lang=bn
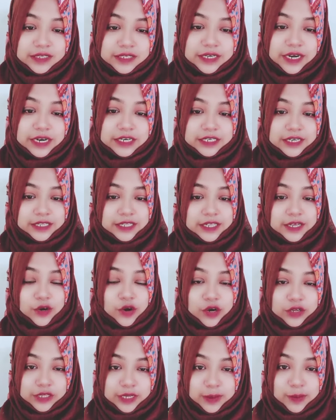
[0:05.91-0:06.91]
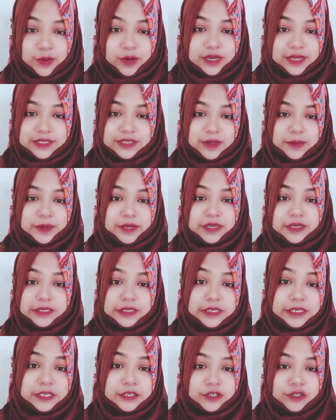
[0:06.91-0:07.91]
যার সাথে কথা বলা যাবে
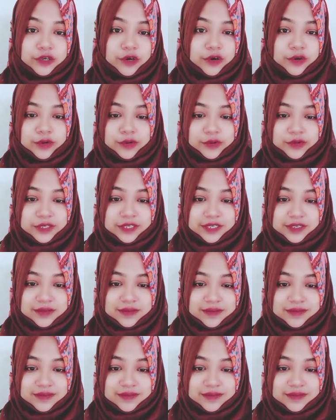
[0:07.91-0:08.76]
নিঃসংকোচে